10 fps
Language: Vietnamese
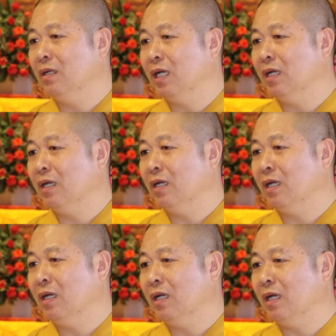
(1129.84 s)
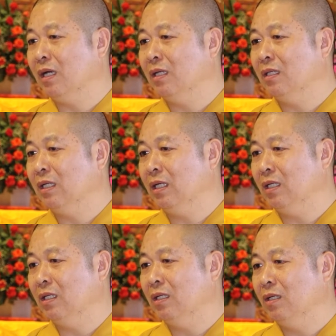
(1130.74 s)
à, ăn thịt,
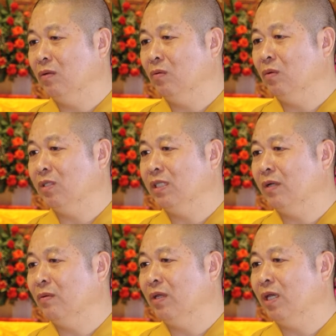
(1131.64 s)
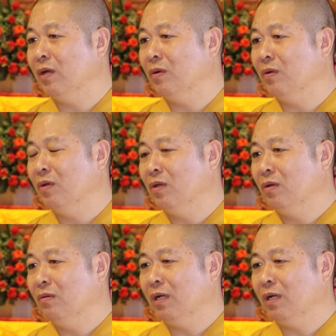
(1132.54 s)
uống rượu nhiều, hoặc